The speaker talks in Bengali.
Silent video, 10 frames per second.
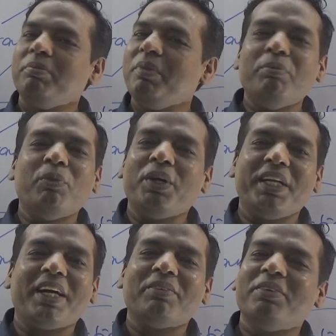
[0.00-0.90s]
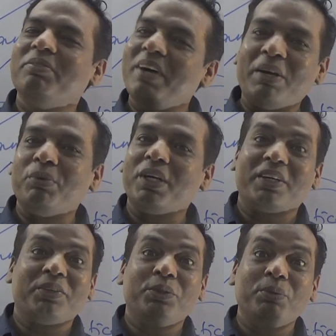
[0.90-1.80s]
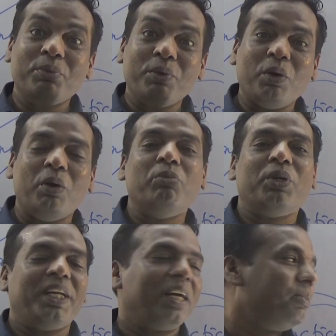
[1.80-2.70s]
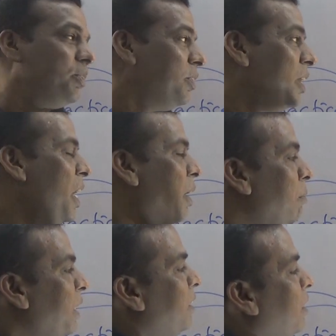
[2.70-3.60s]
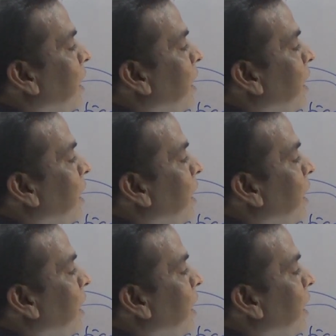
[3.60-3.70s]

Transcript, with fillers: বা মনে রাখবো পারবো না খুব কম মনে রাখবো বাট